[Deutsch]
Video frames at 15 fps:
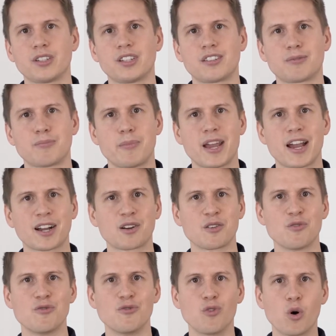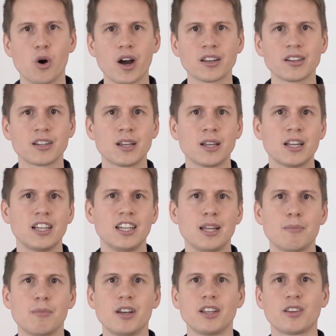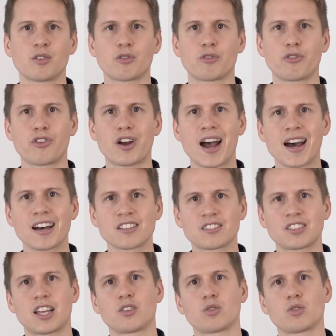das Merkwort, nämlich fast,